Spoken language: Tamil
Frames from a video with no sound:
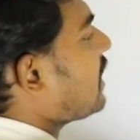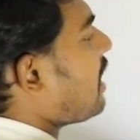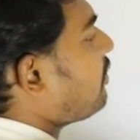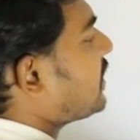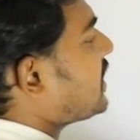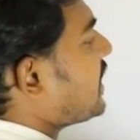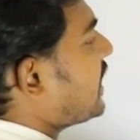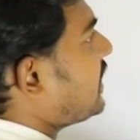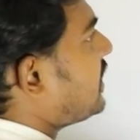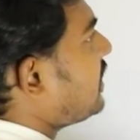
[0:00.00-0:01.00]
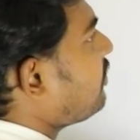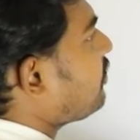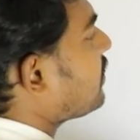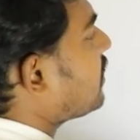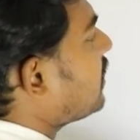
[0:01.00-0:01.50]
நாற்பத்தி எட்டு
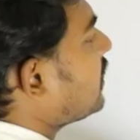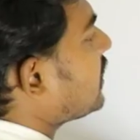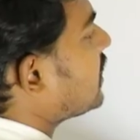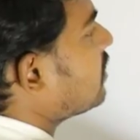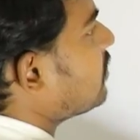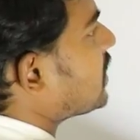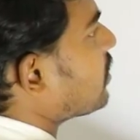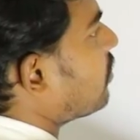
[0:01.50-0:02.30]
இருபத்தி